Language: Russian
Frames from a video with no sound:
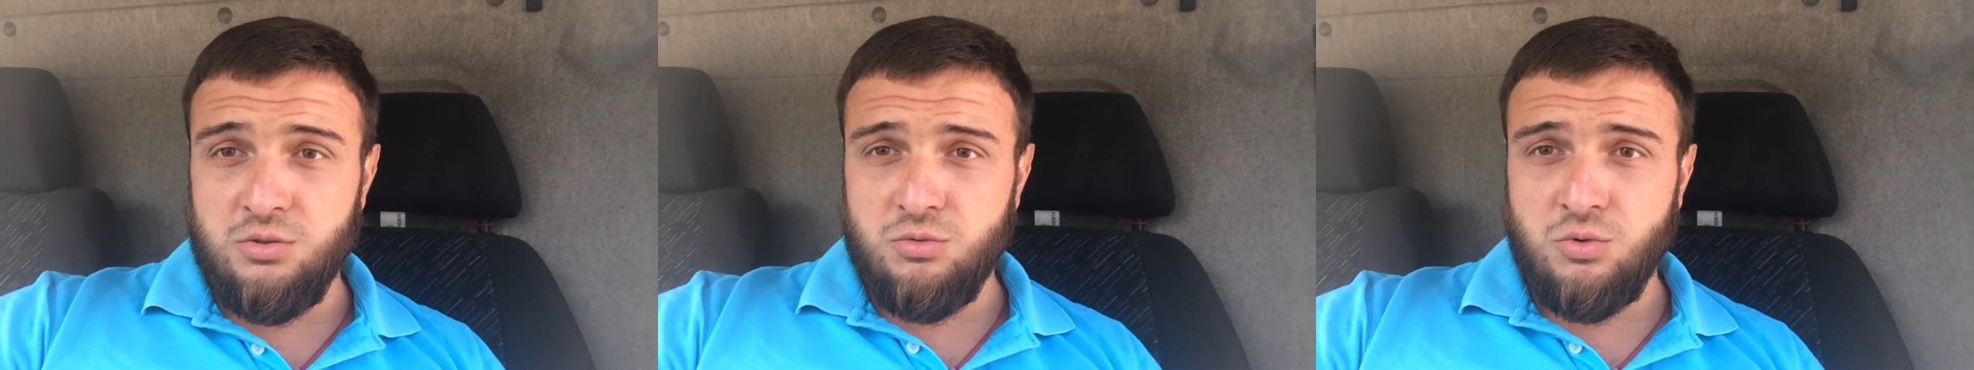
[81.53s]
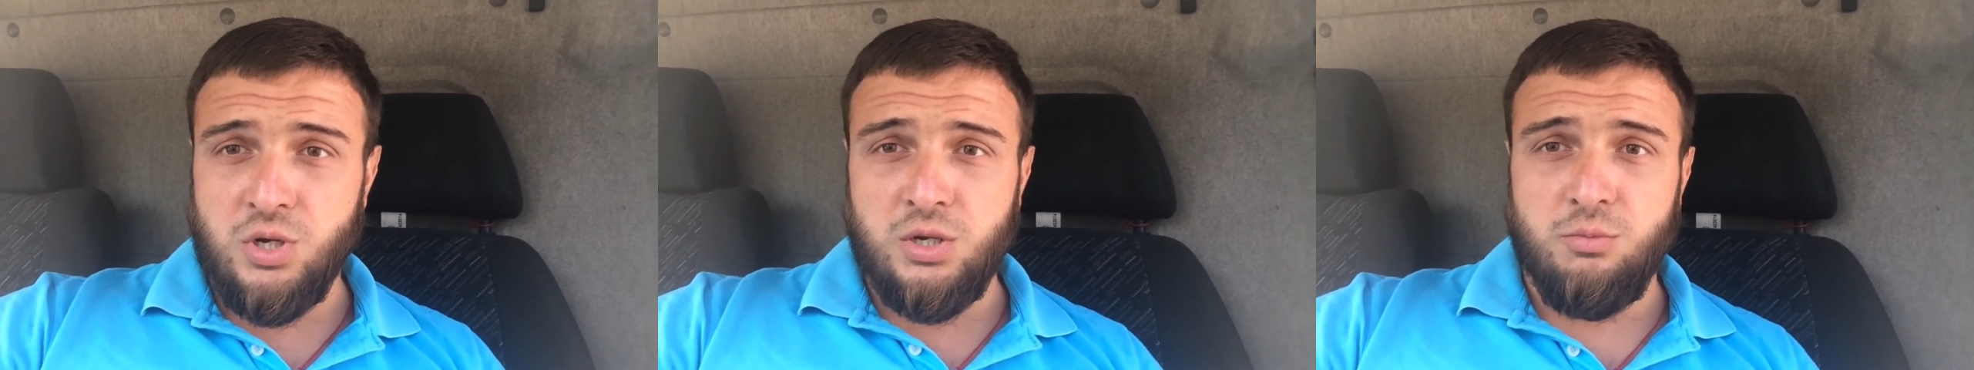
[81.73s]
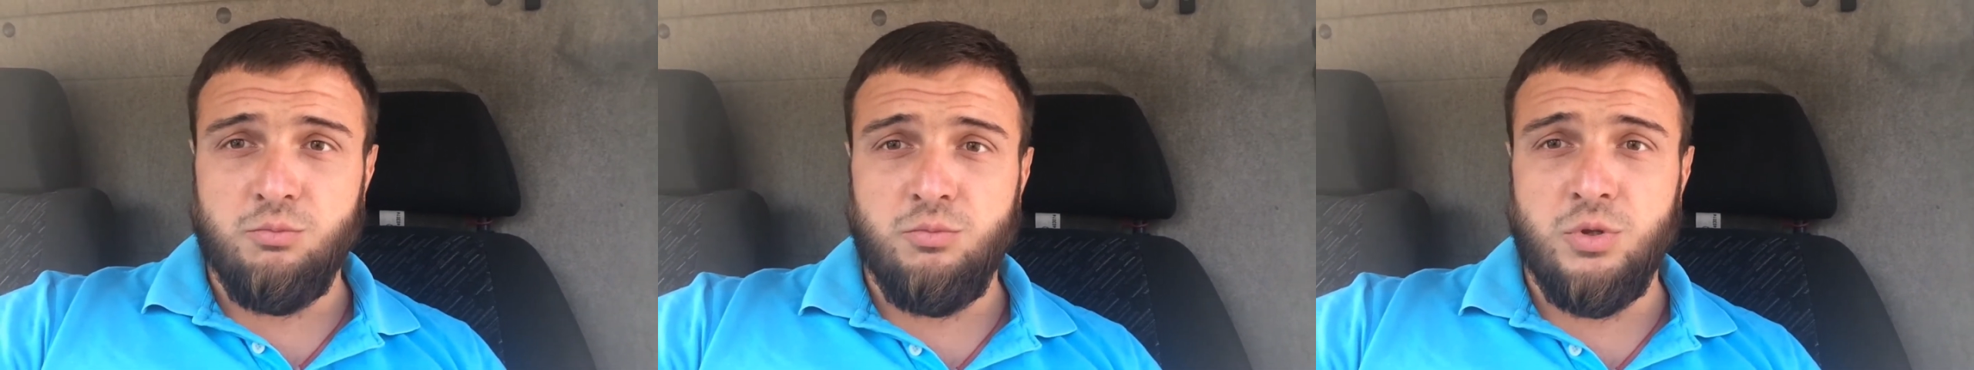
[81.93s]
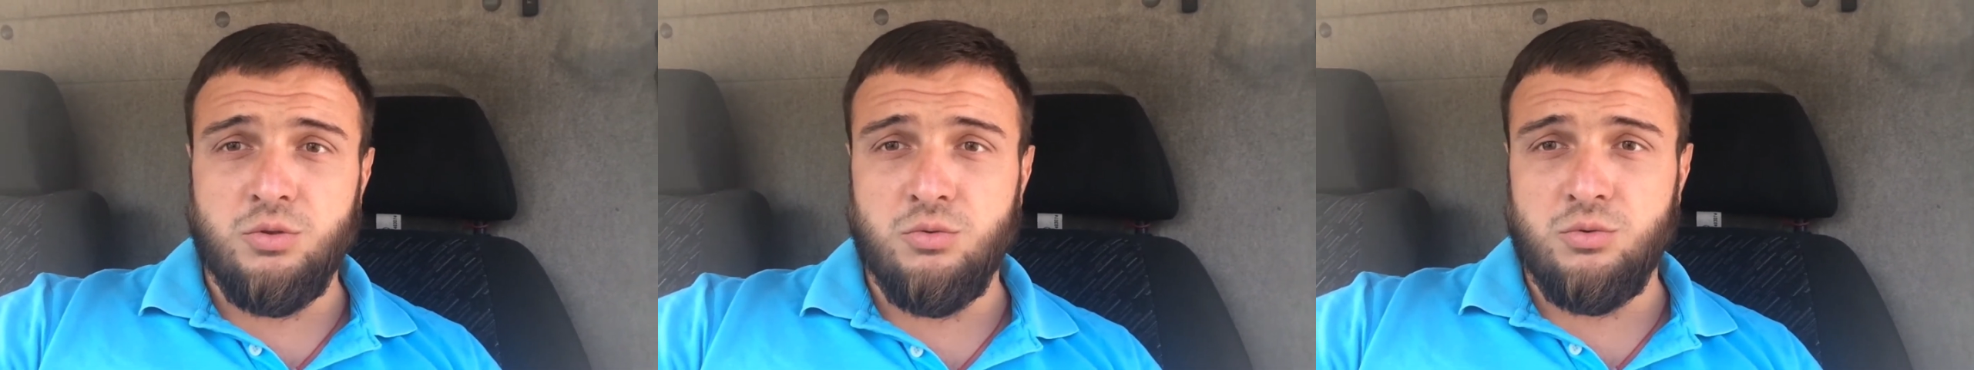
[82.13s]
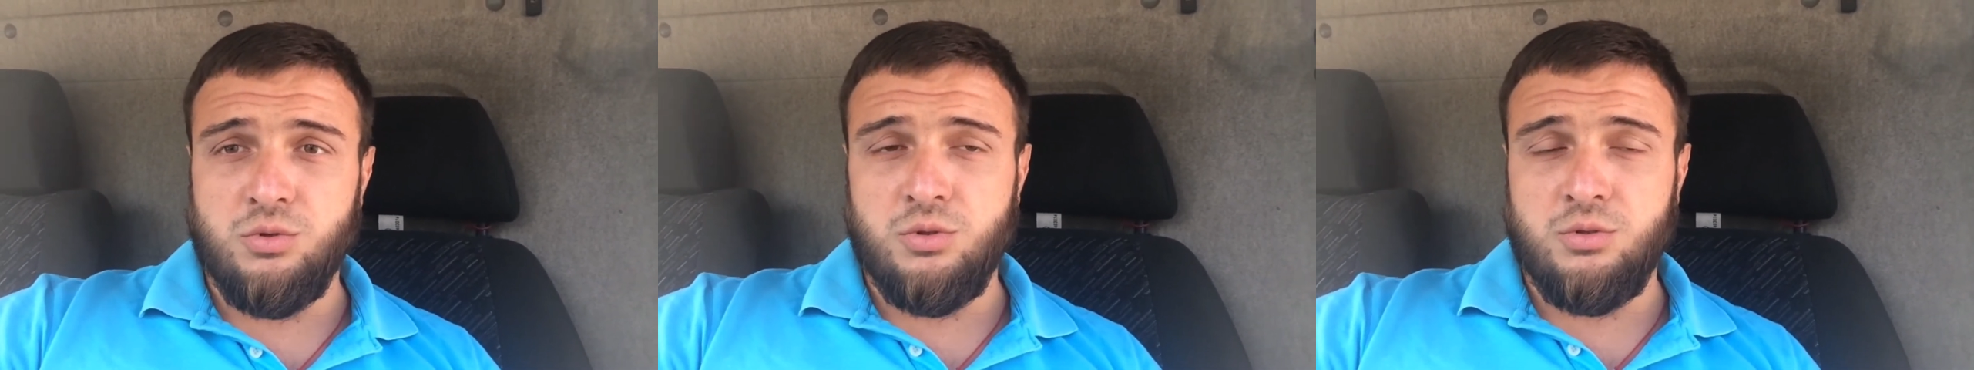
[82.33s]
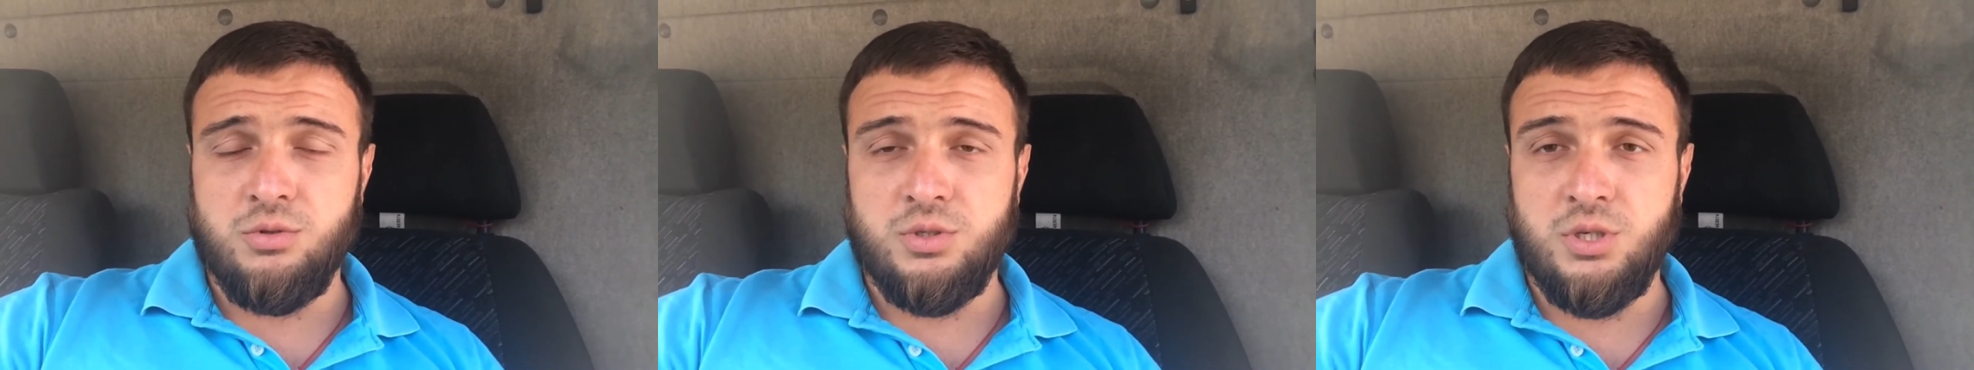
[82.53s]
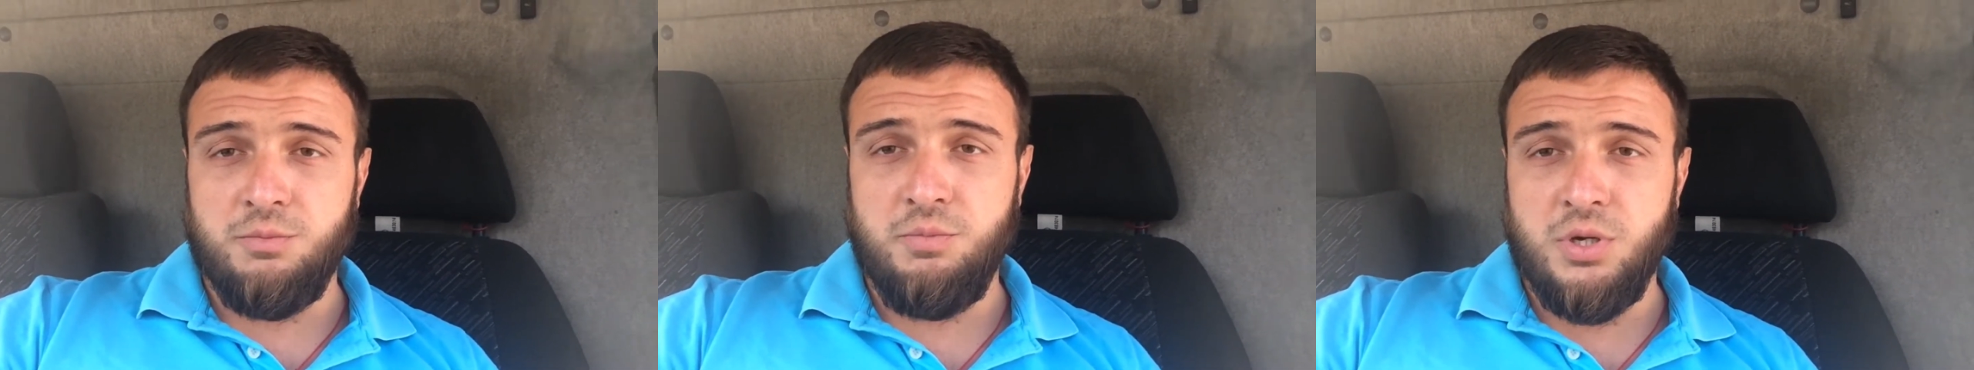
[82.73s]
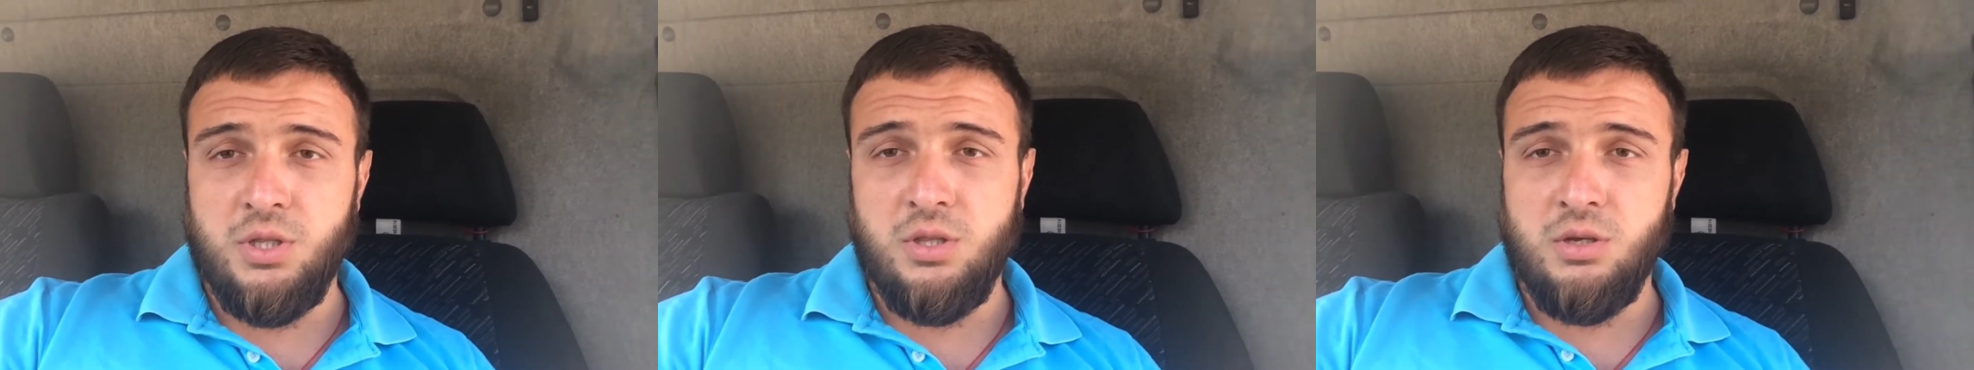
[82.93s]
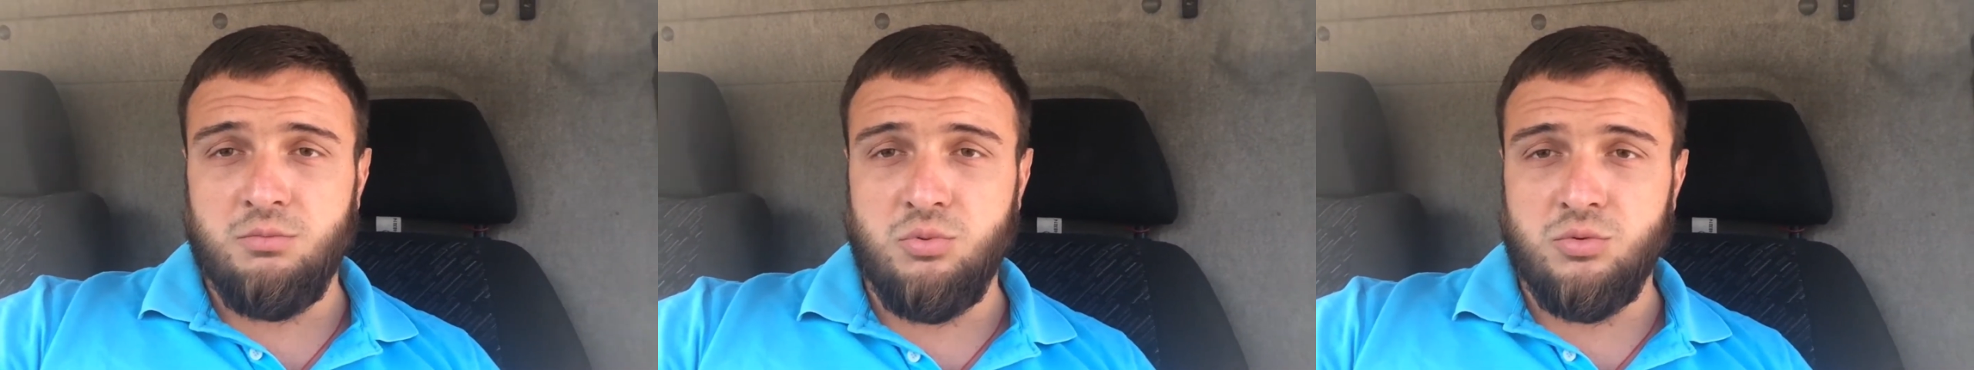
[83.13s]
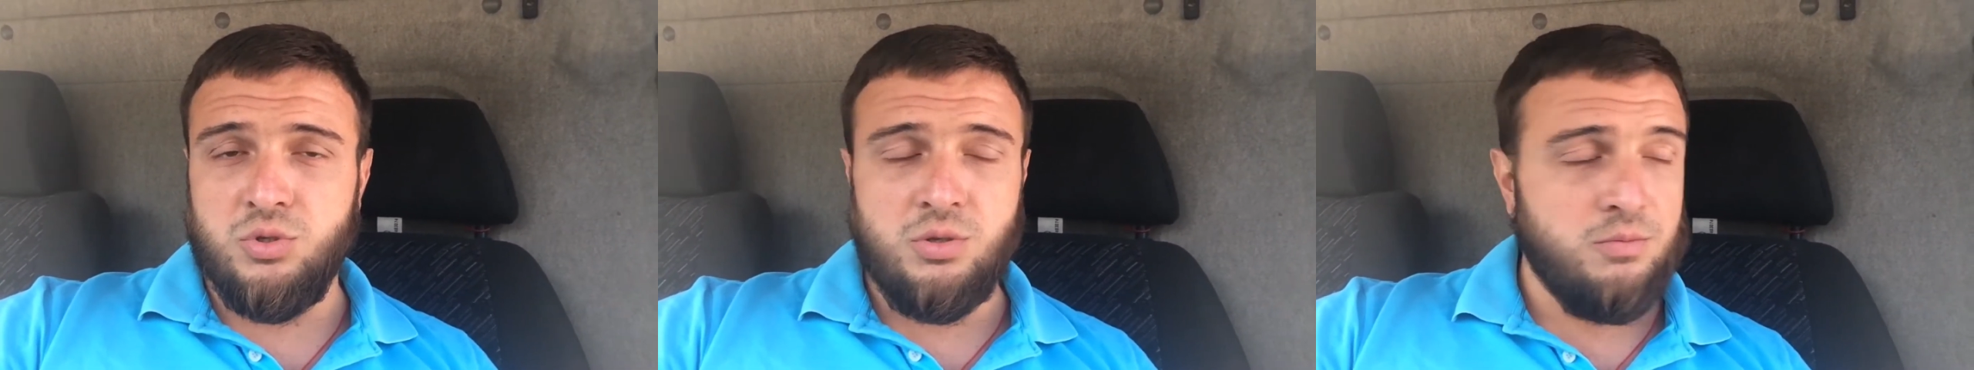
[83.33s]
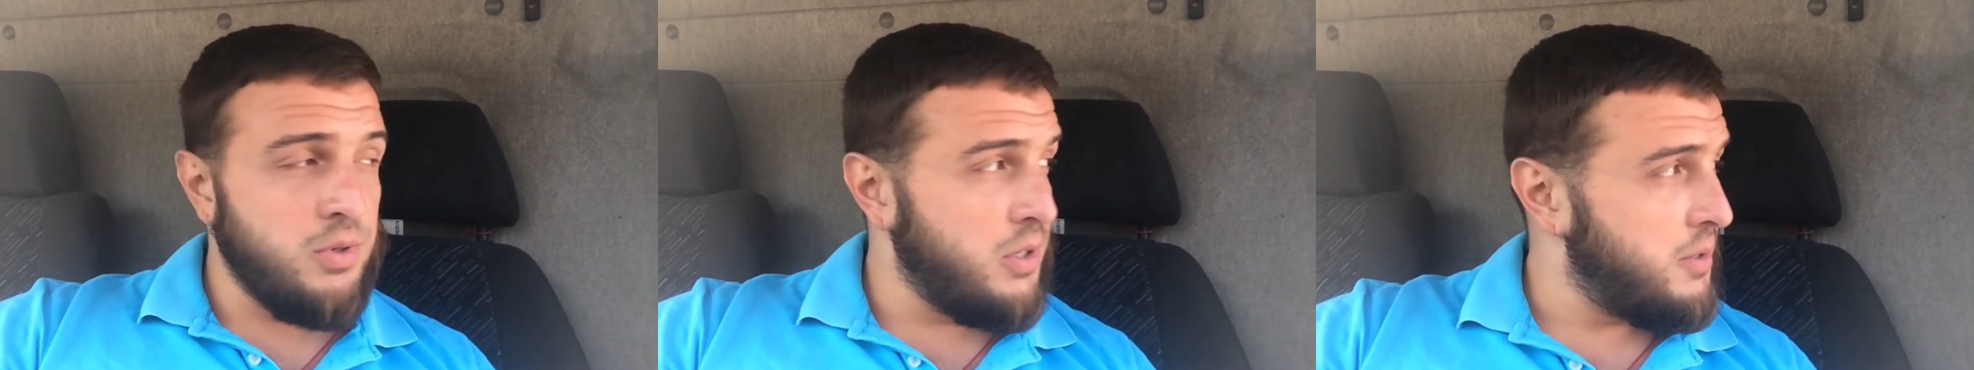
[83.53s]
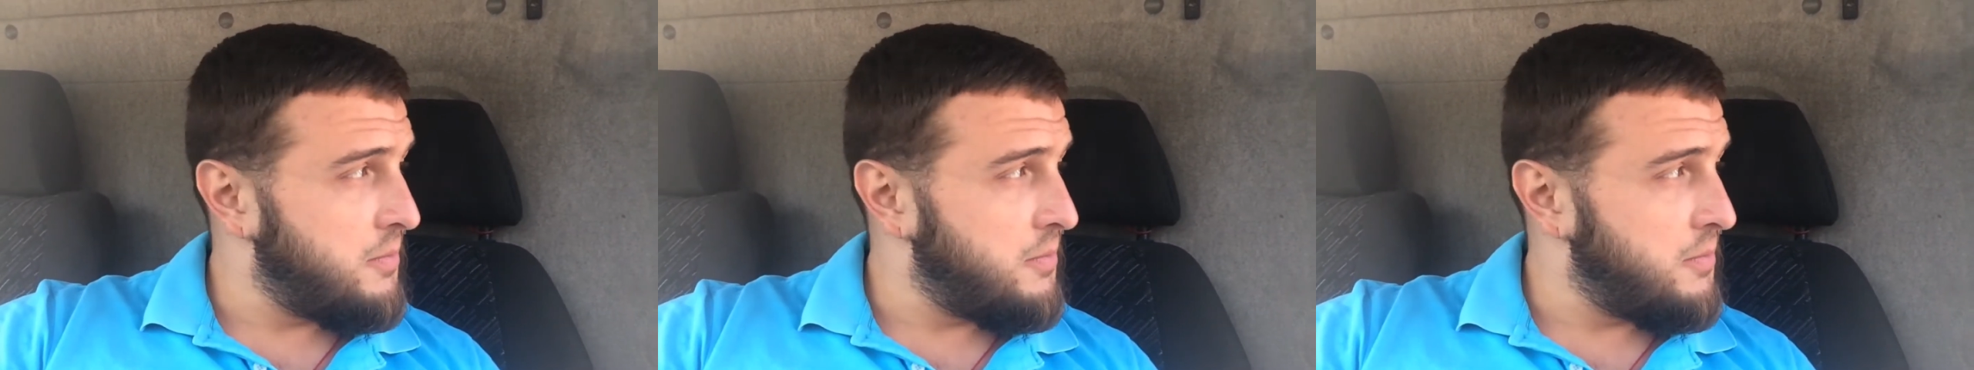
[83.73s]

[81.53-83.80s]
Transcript: Ну как, минут за пять, допустим.